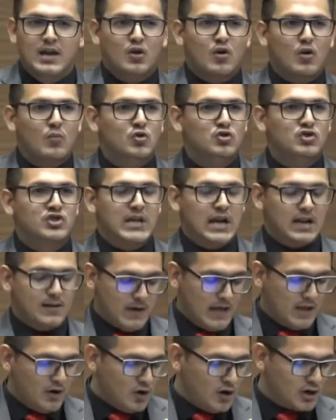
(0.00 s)
como un
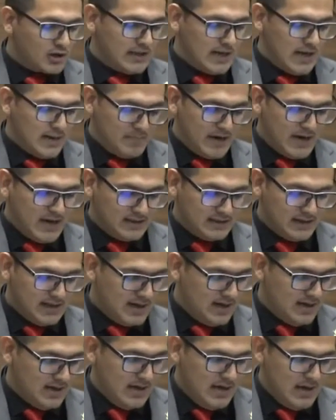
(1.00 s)
salvador de la
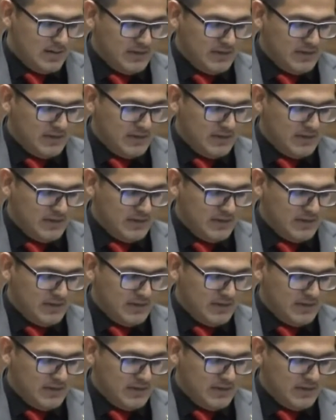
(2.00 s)
patria,